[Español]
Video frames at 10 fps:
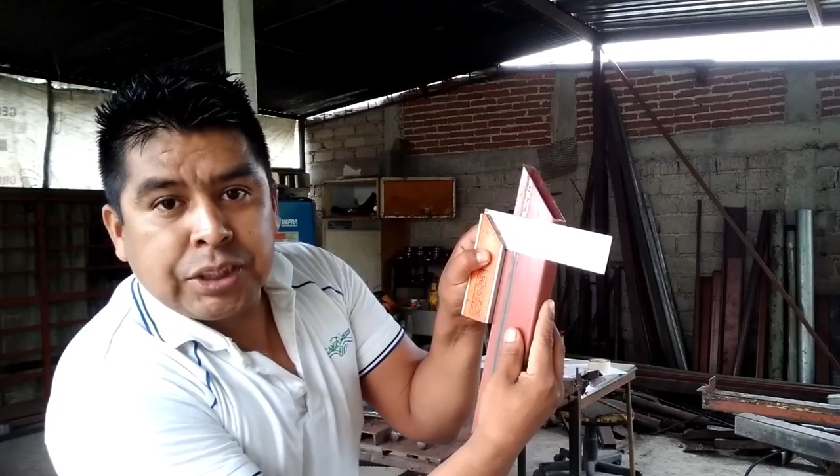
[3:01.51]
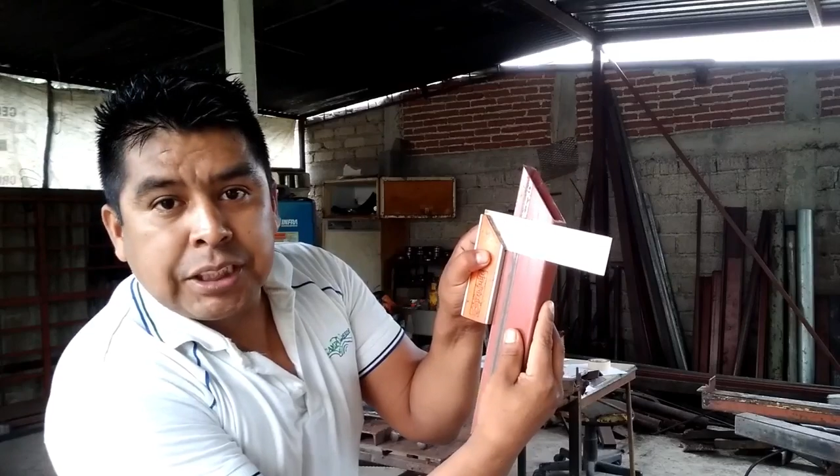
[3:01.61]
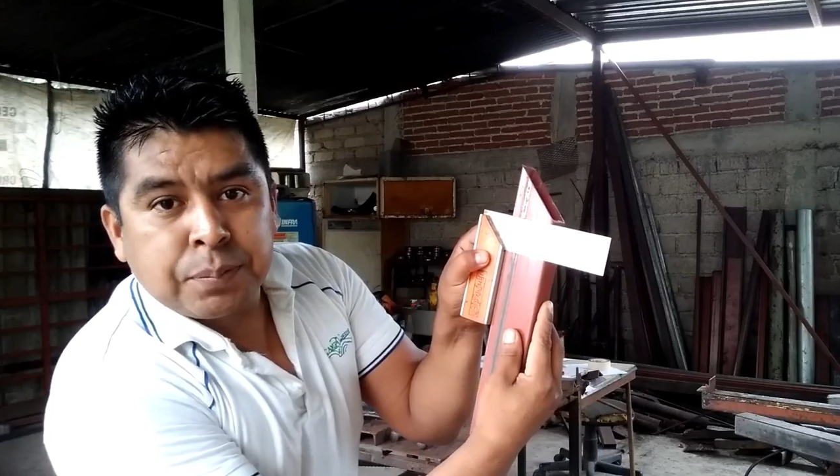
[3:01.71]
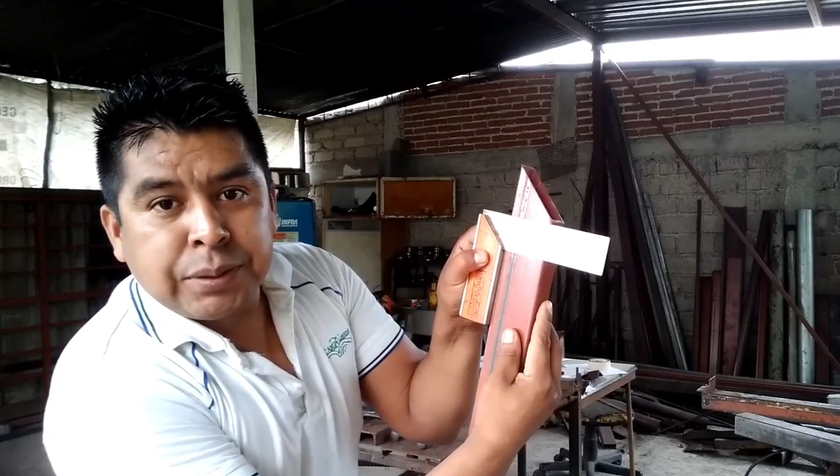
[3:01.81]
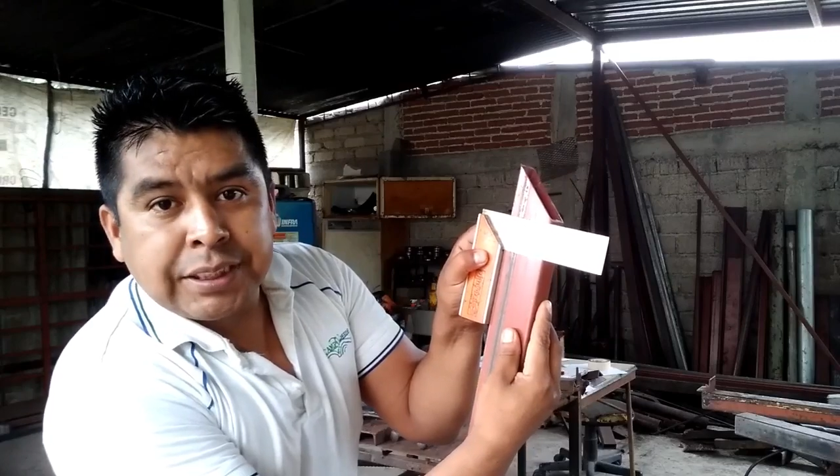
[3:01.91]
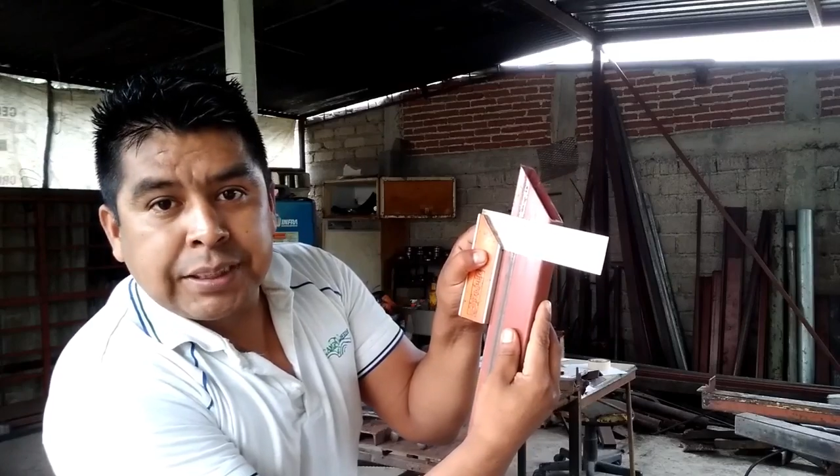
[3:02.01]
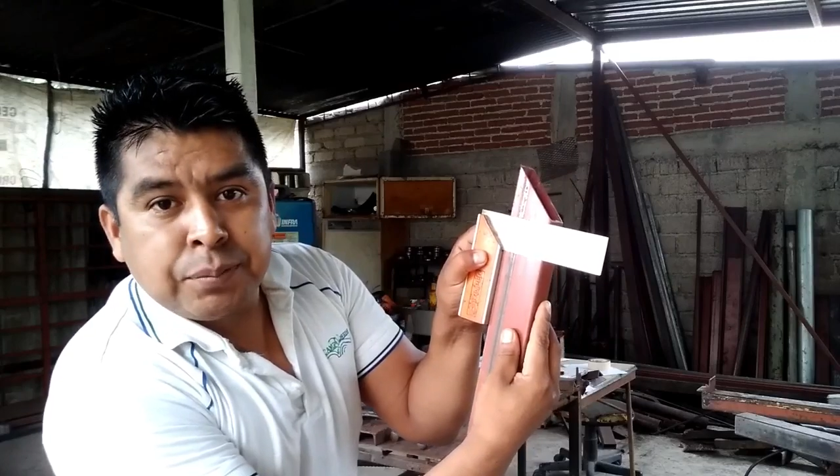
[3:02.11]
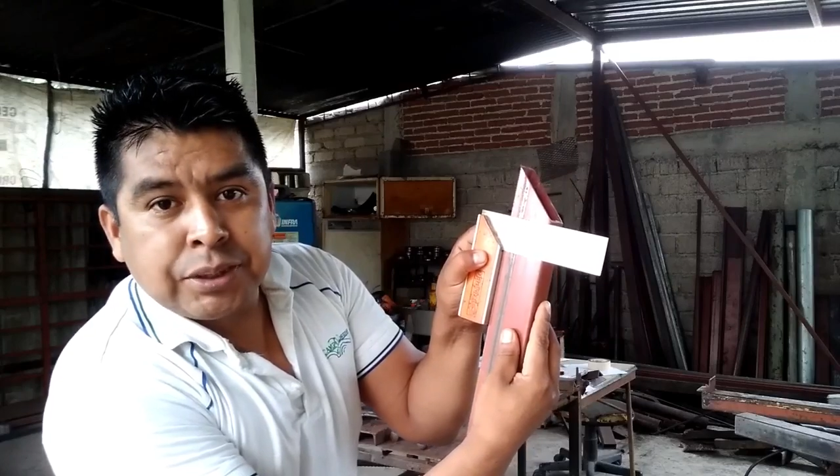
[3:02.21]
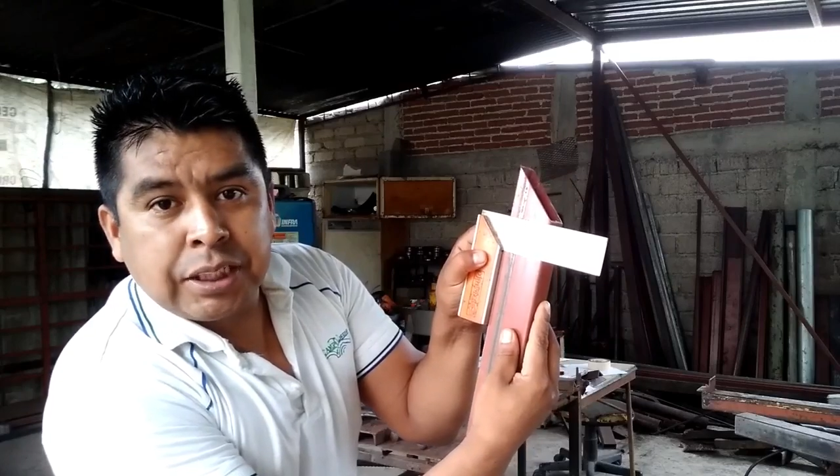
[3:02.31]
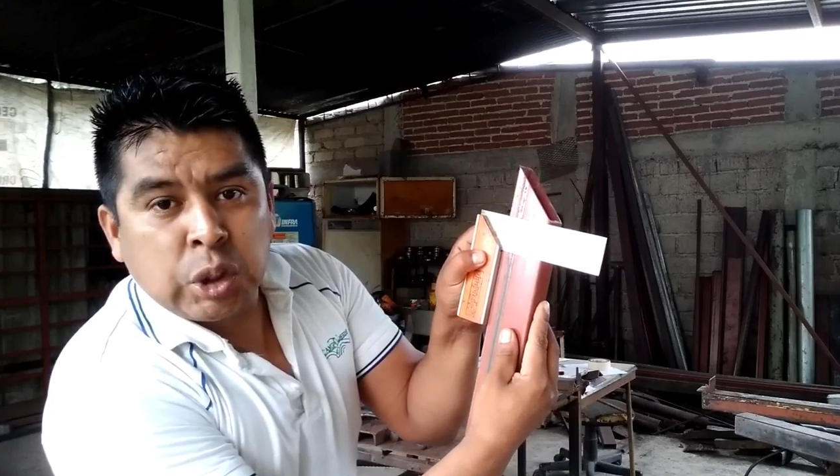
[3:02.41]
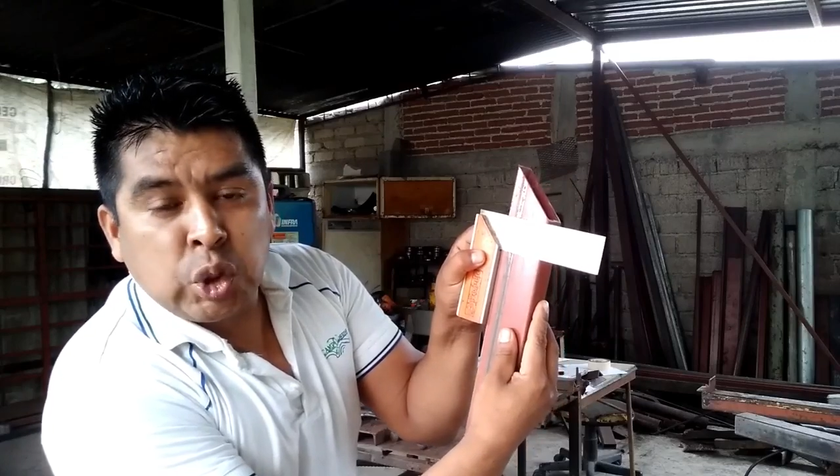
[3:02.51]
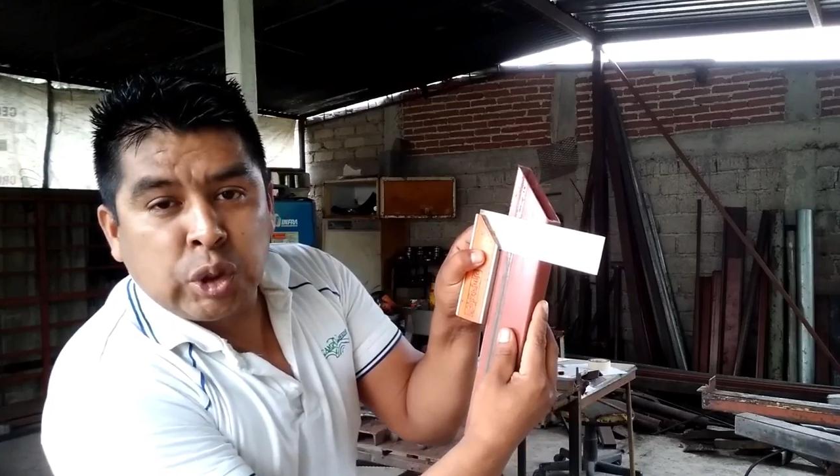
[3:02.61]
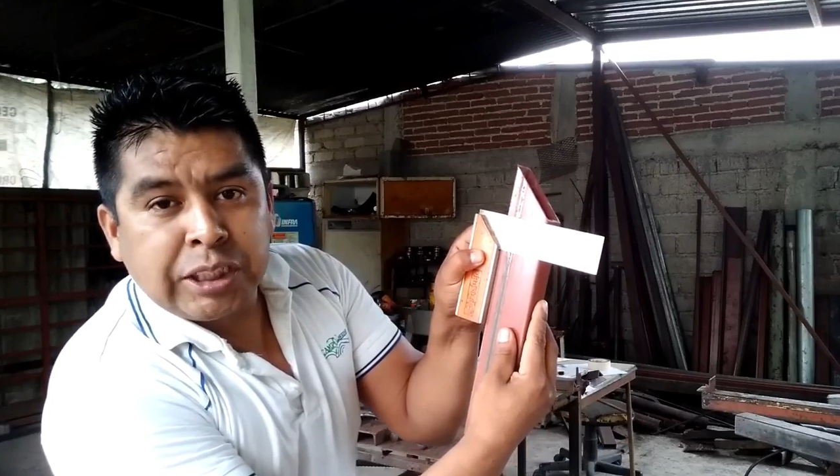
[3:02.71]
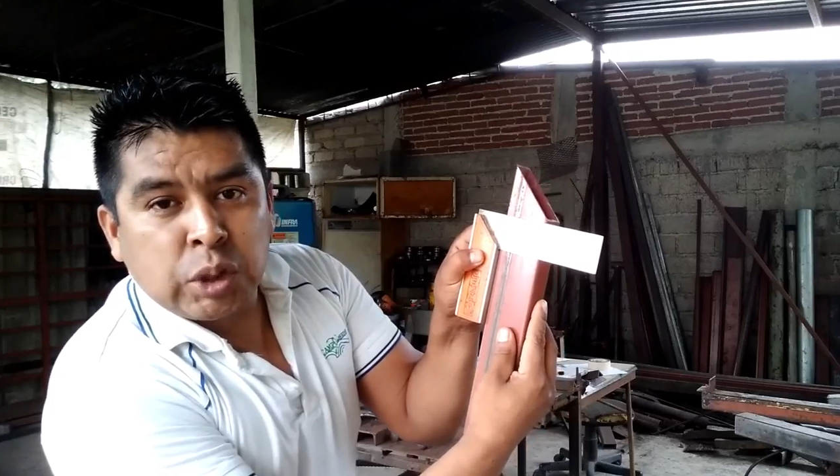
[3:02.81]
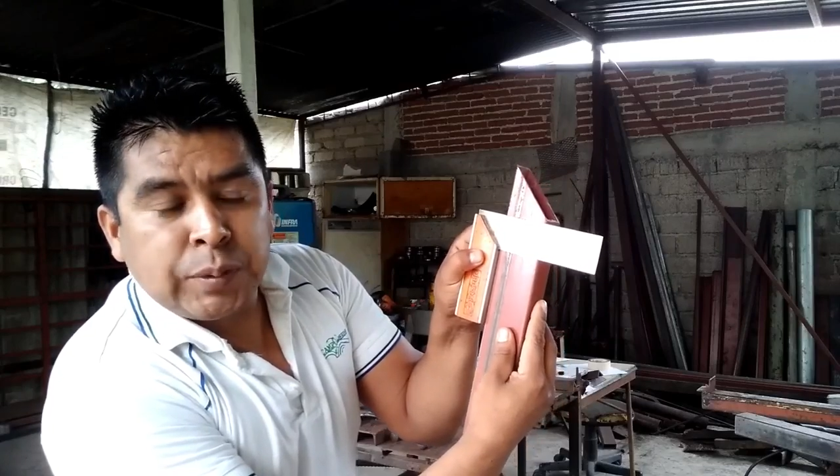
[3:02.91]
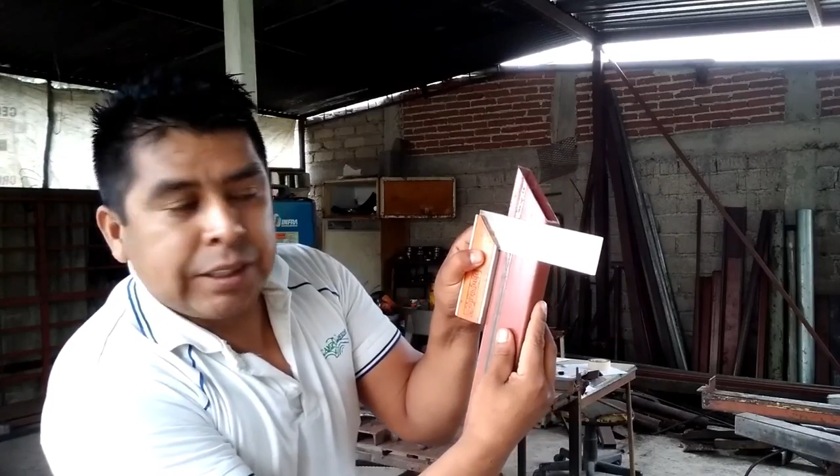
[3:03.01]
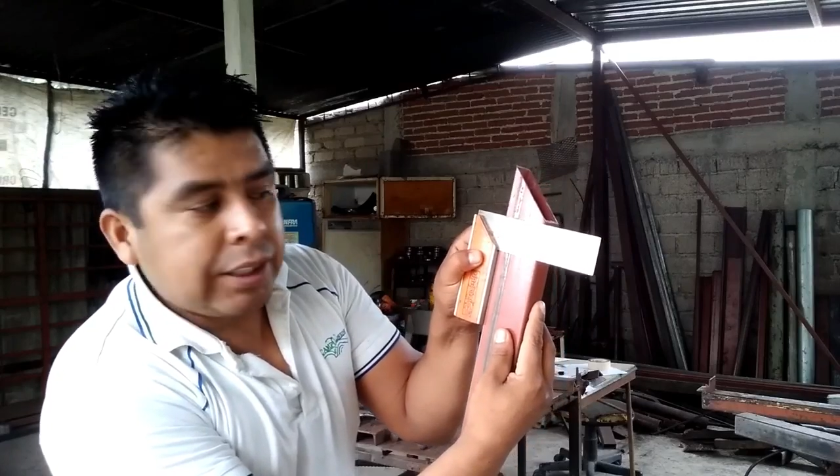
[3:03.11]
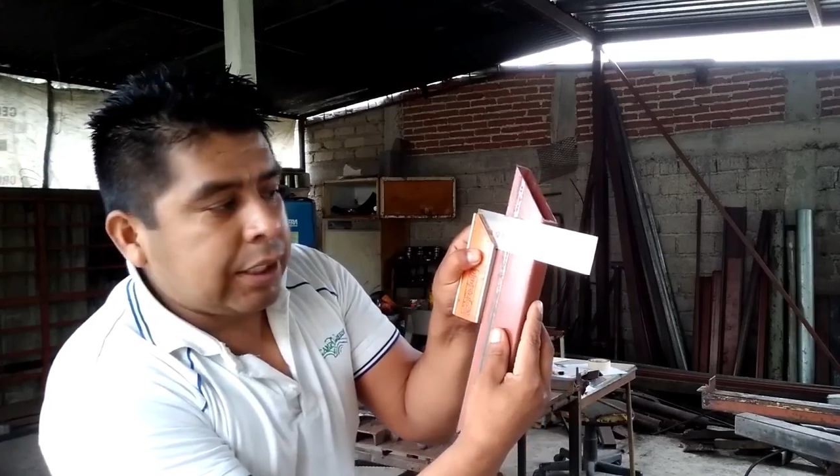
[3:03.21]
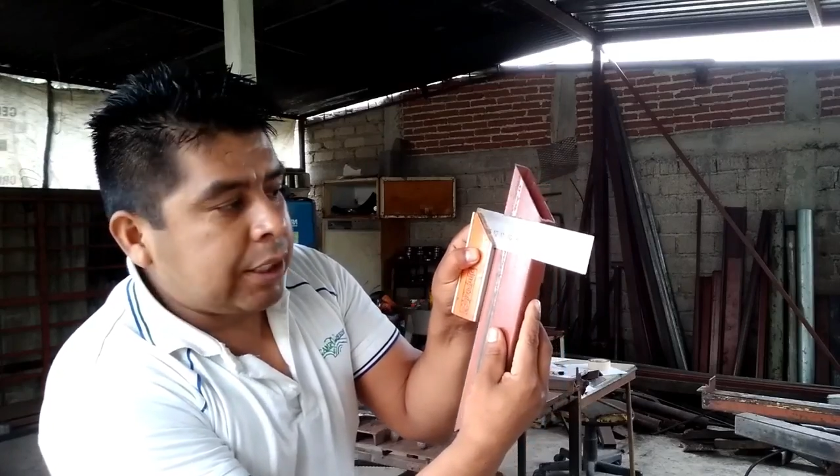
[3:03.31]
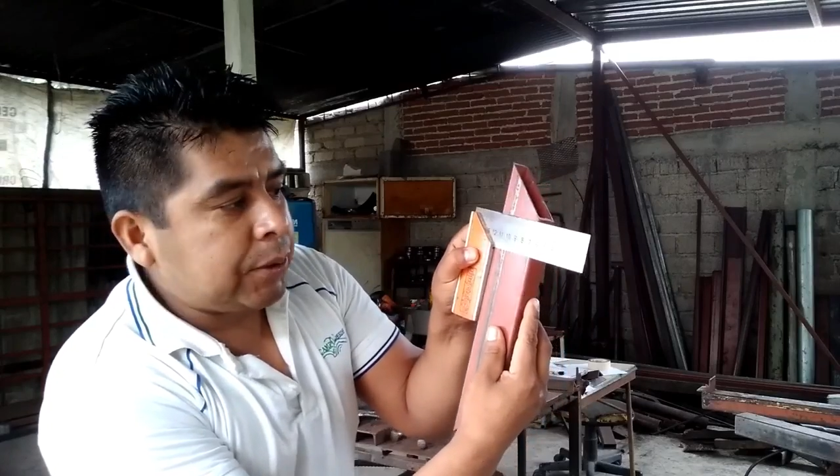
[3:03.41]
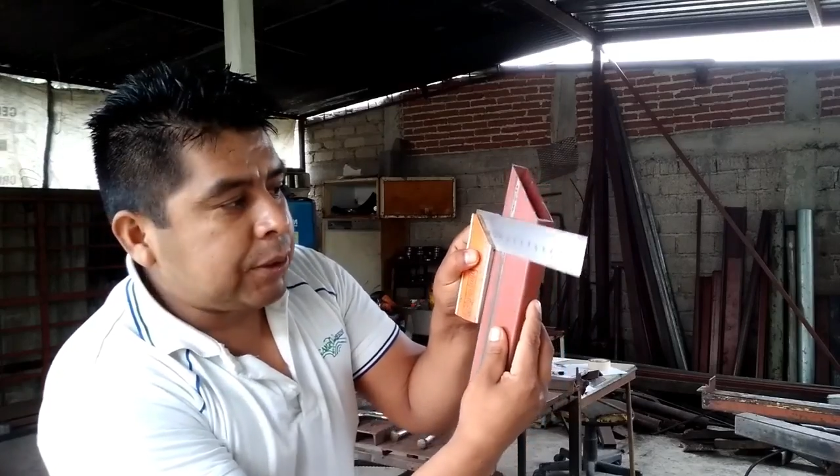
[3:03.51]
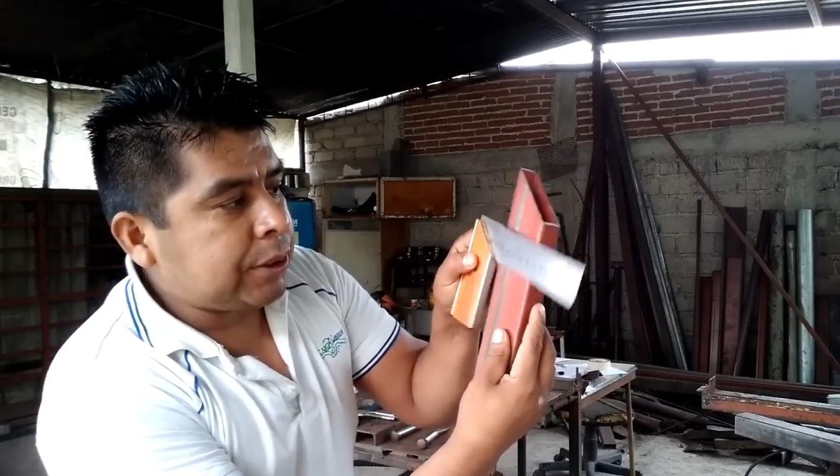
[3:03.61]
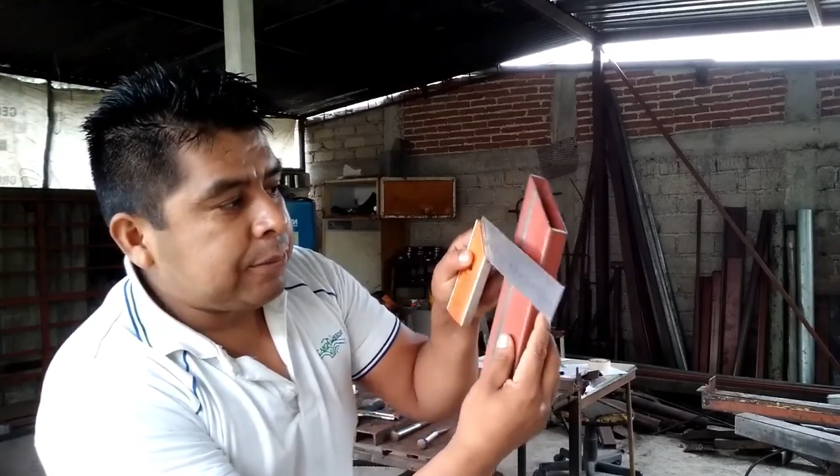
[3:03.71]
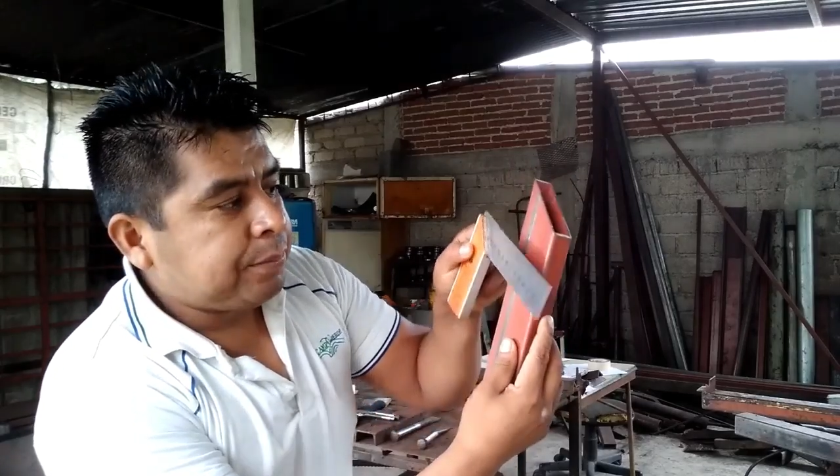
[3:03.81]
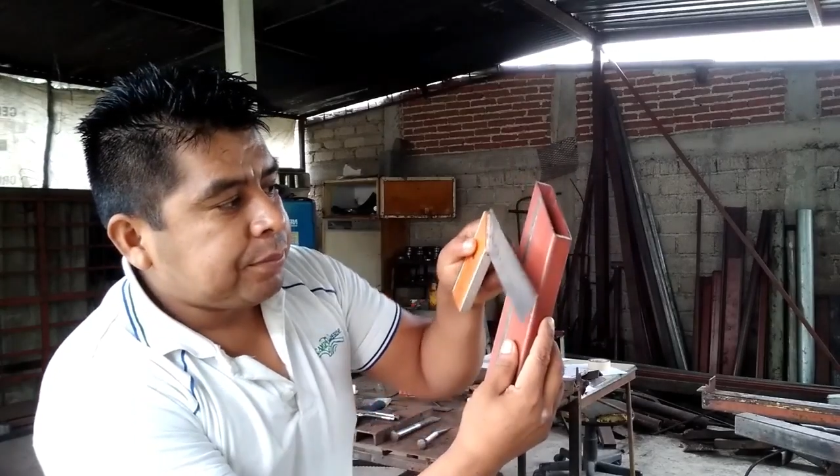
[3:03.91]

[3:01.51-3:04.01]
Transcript: y después hacemos el corte a 90 grados.